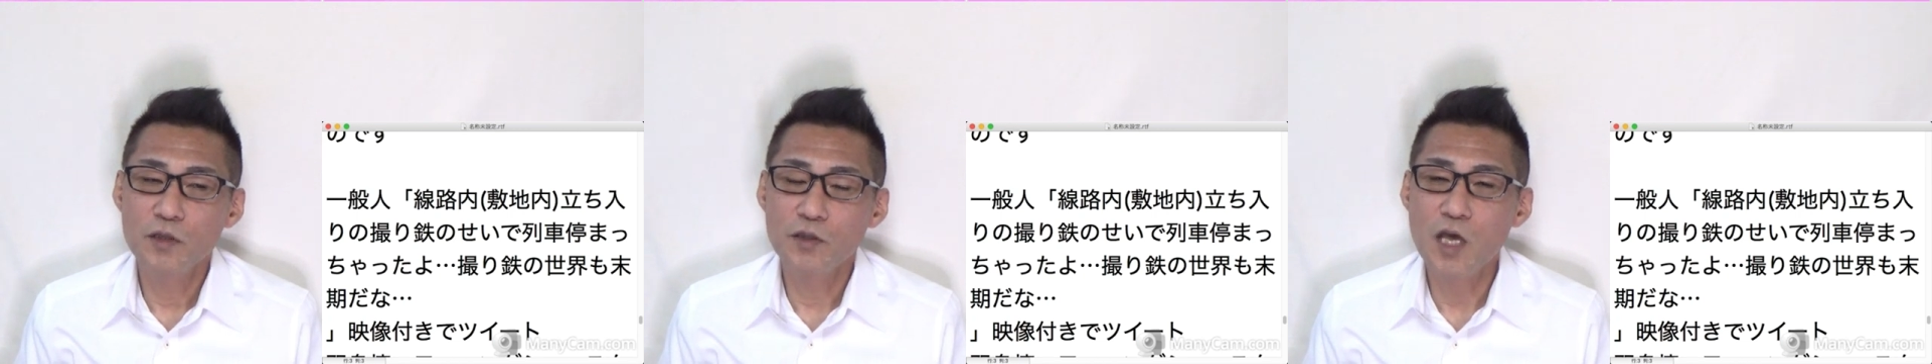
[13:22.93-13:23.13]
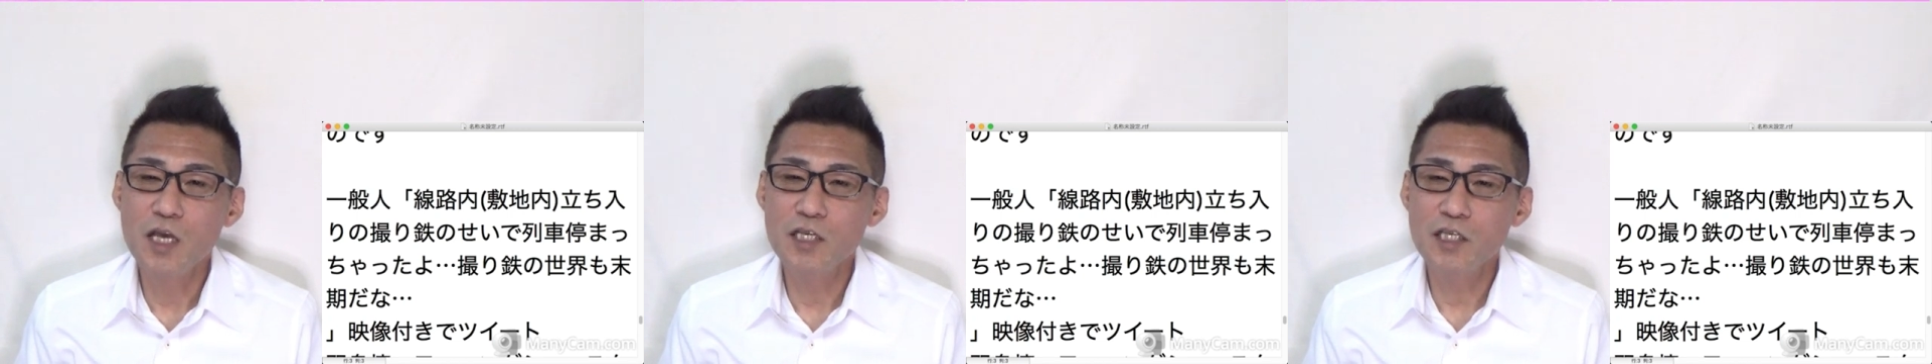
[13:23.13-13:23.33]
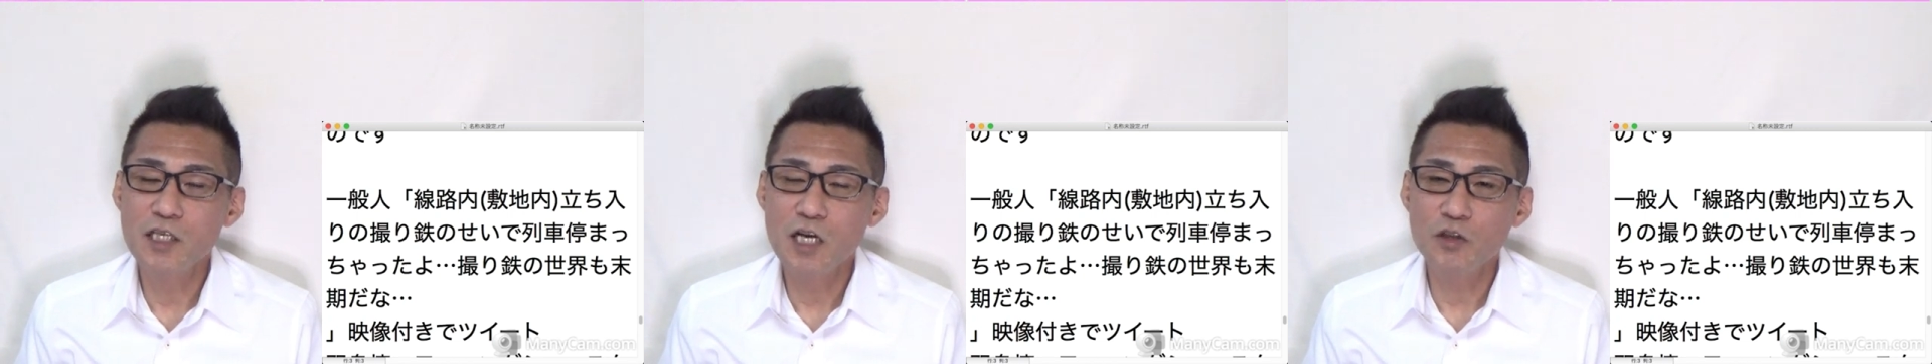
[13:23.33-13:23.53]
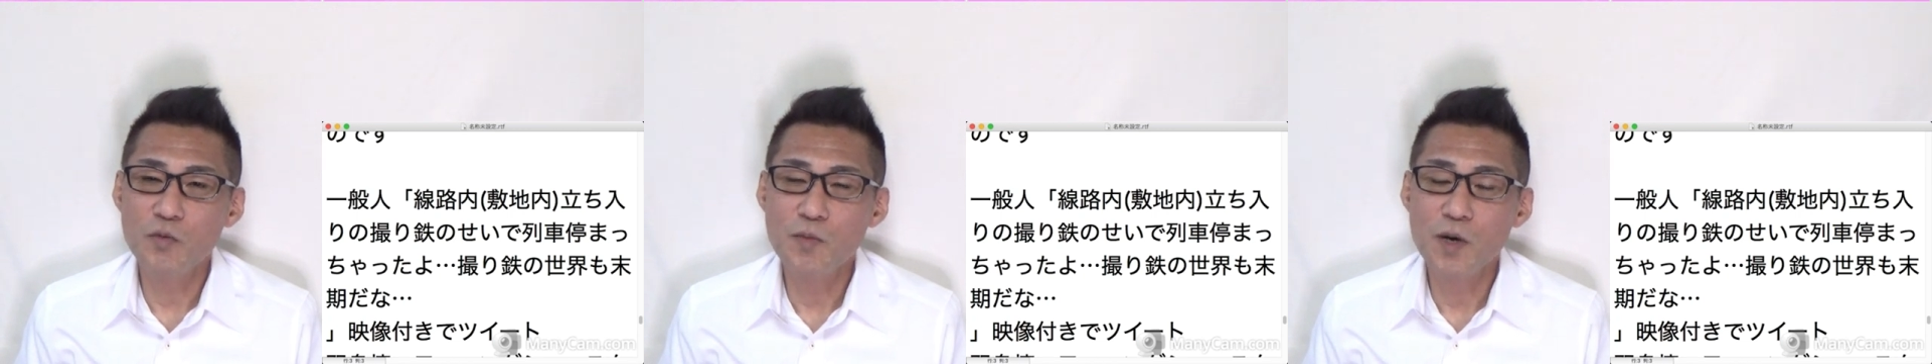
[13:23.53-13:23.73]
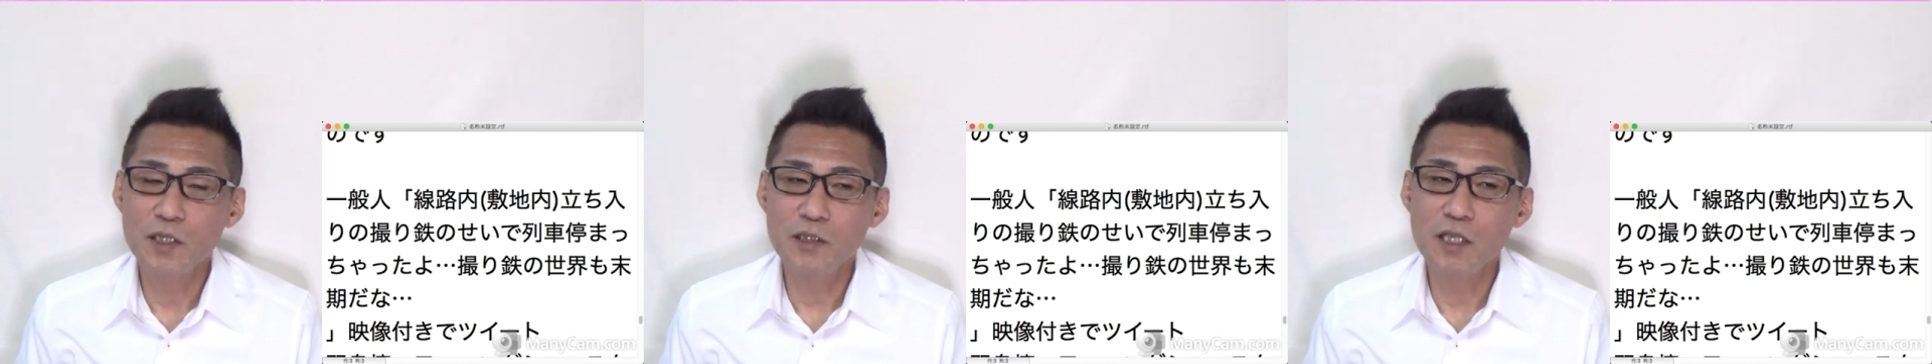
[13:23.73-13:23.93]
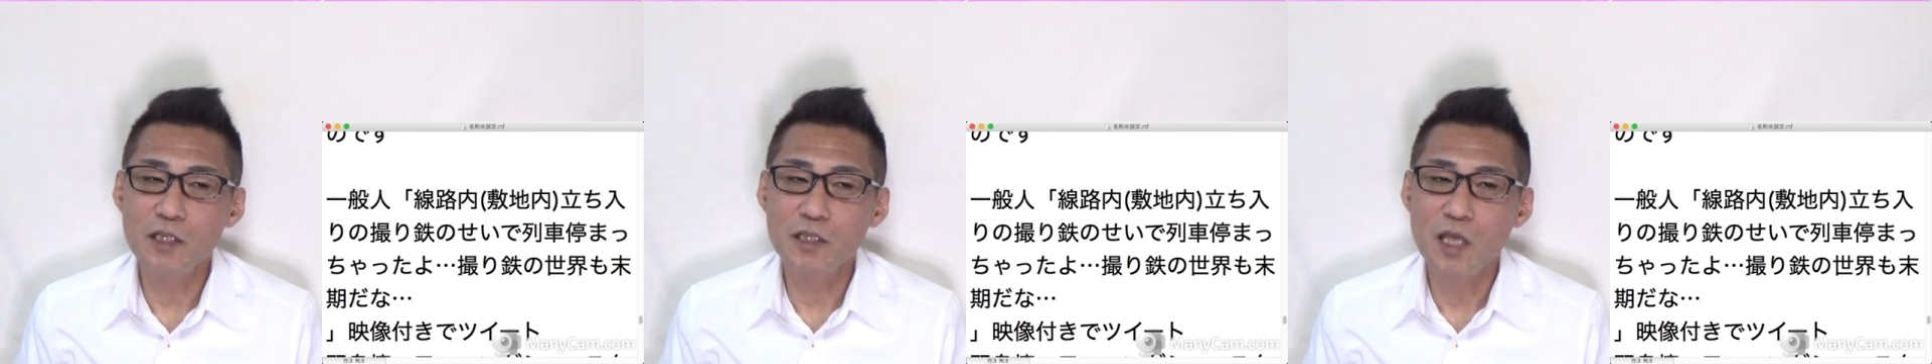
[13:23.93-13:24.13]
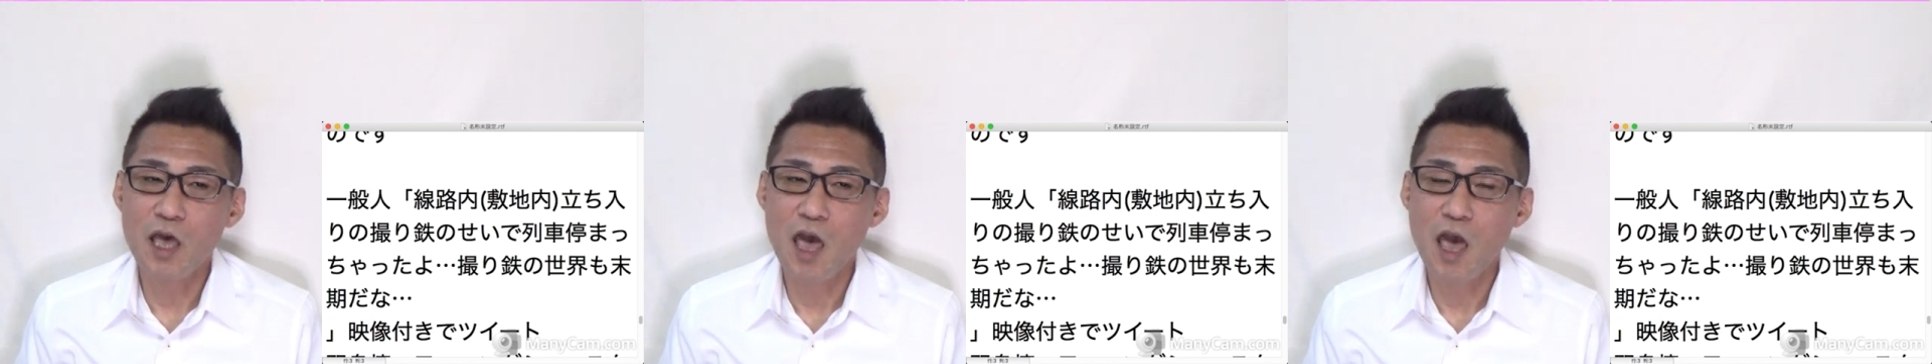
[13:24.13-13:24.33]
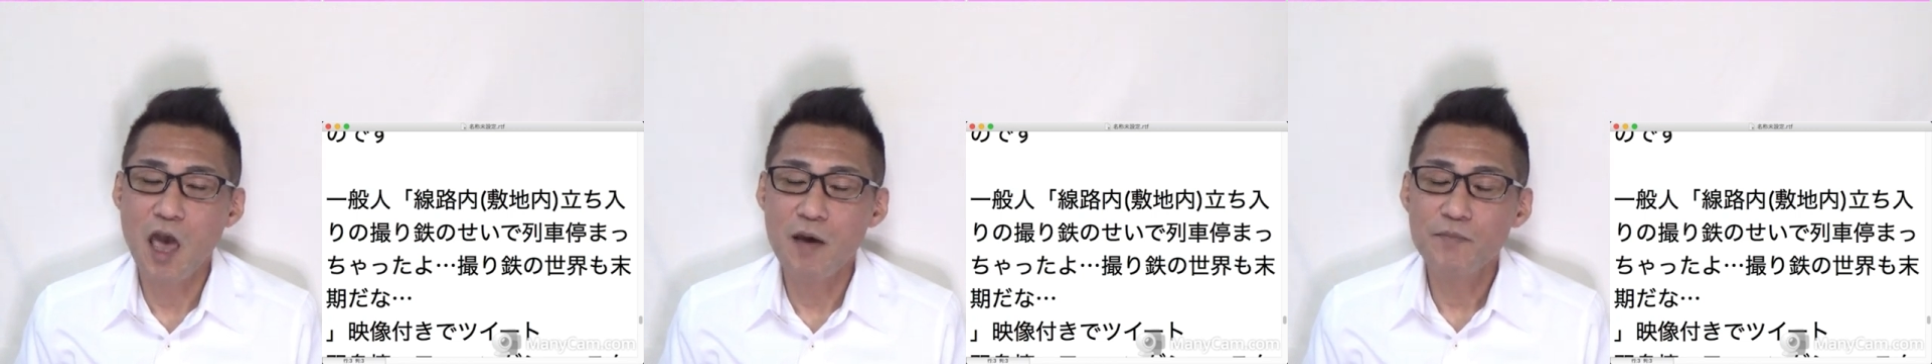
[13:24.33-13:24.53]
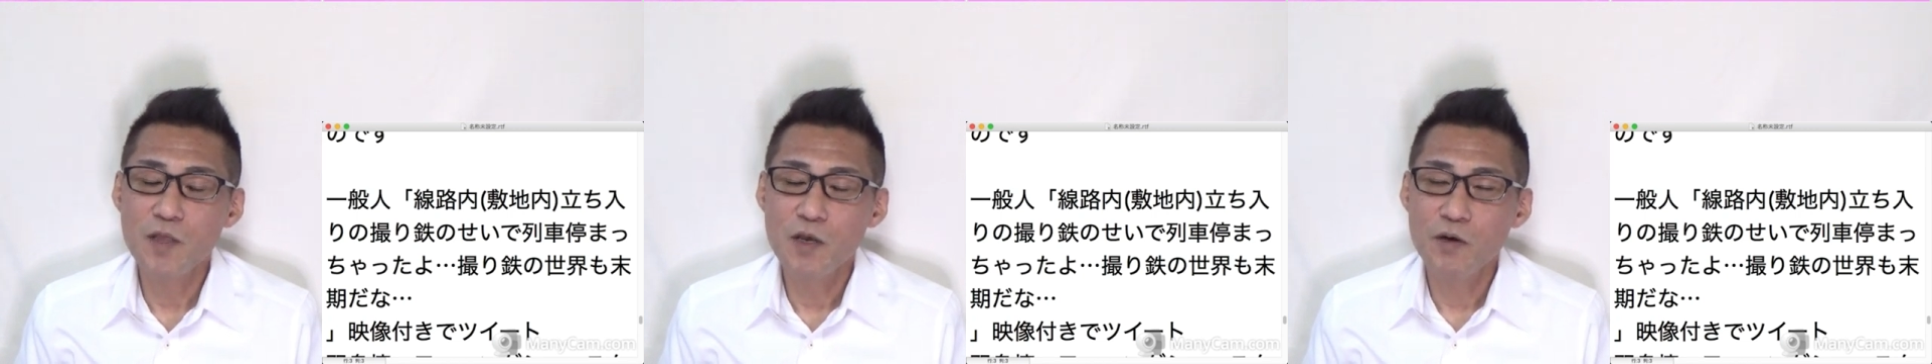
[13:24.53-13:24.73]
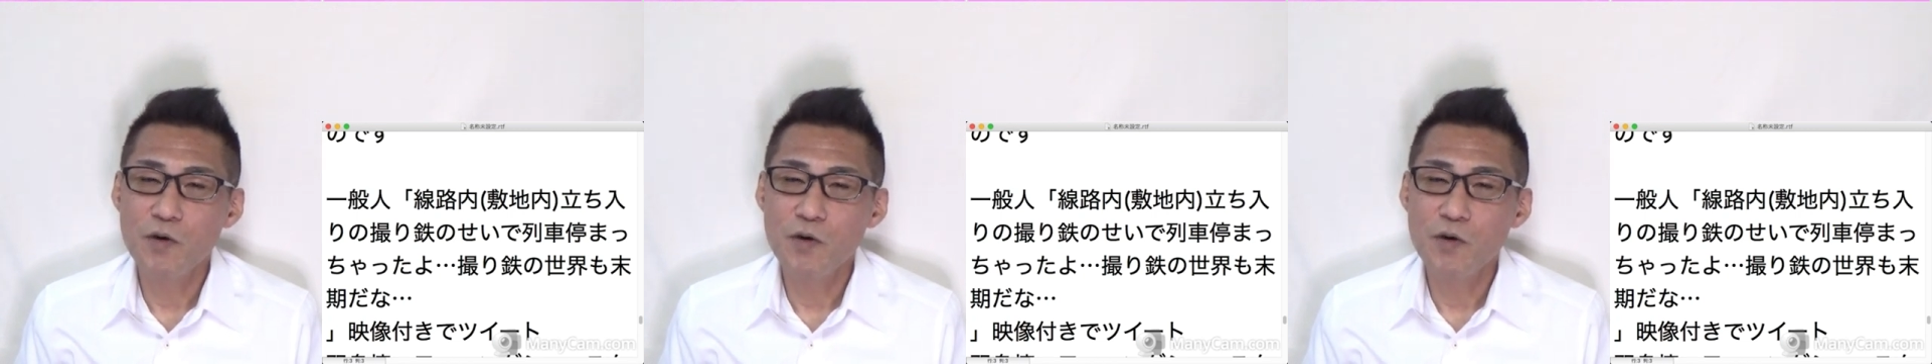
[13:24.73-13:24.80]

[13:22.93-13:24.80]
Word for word: 電車止まってて、